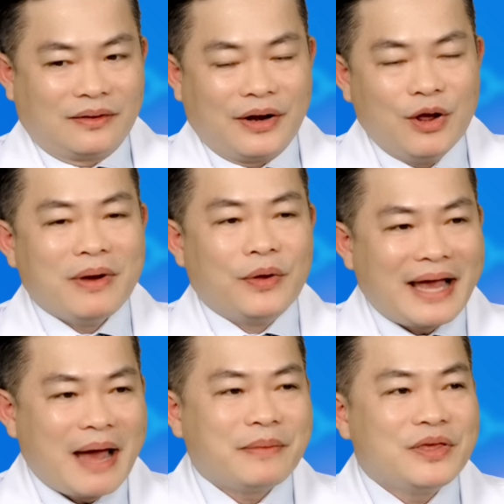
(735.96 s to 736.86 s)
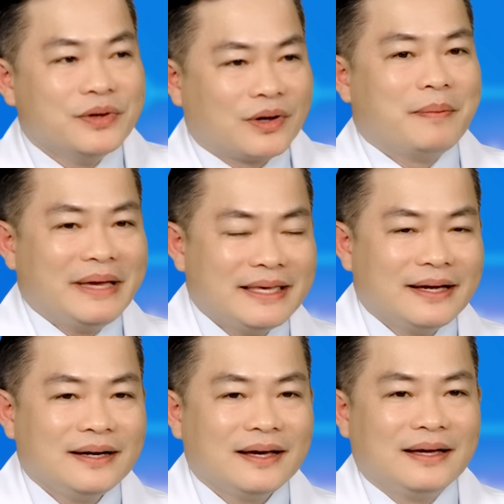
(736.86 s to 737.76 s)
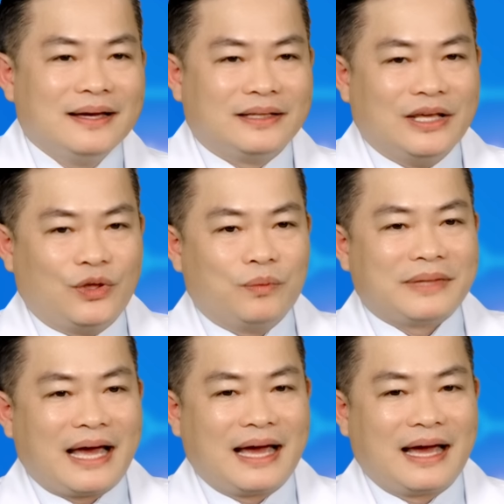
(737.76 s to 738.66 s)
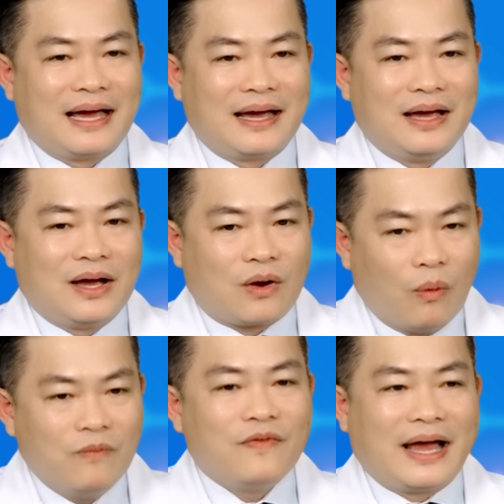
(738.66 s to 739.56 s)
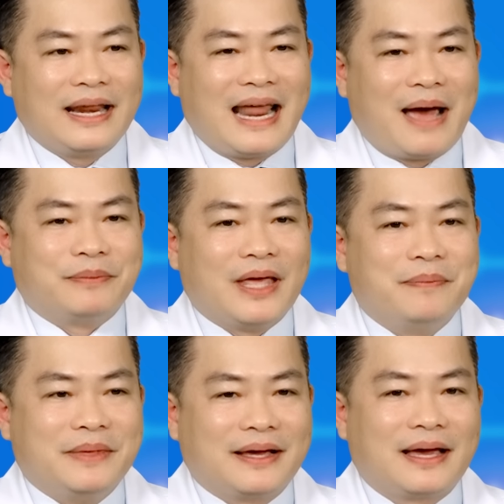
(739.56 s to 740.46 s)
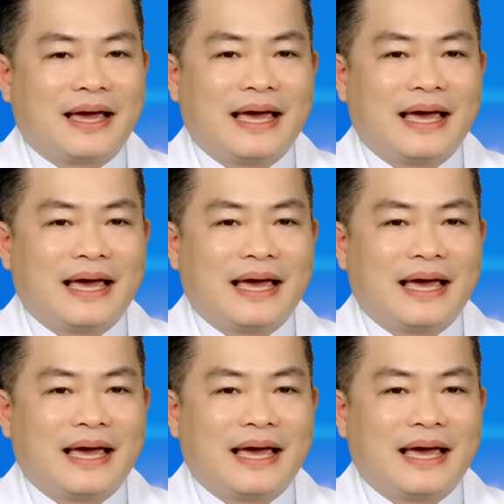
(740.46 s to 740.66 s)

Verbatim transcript: nếu mà huyết áp nó chưa có biến chứng đó thì chúng ta cũng phải làm thêm những